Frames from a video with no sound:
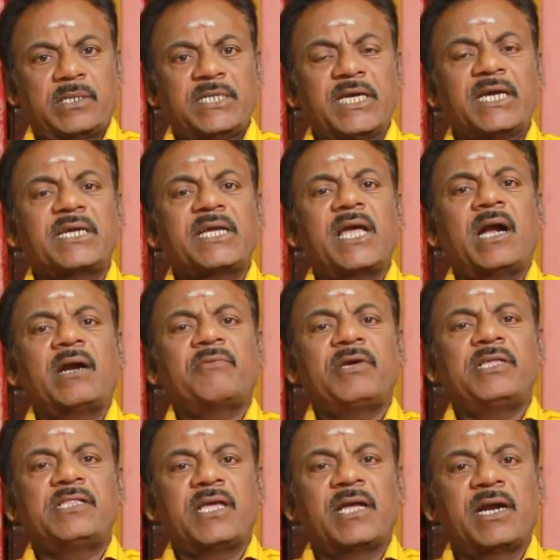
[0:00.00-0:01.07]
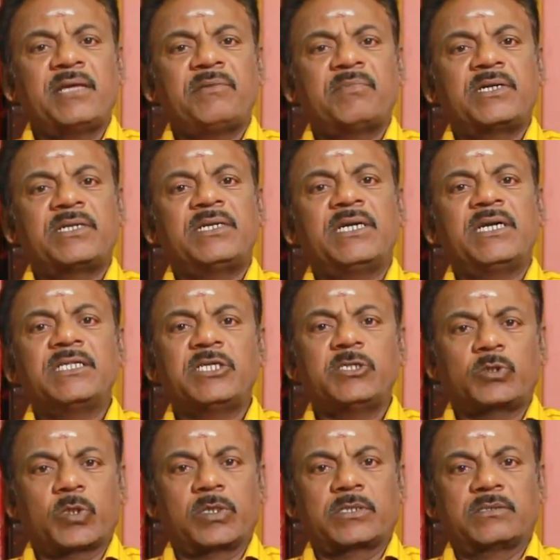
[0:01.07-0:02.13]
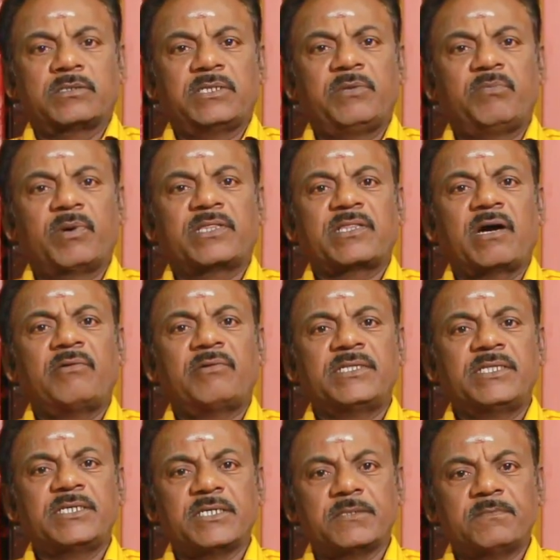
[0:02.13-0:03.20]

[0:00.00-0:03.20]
இயற்கையான வைத்தியங்களையும் பற்றி எடுத்து சொல்லணும் இப்போ தான் வந்து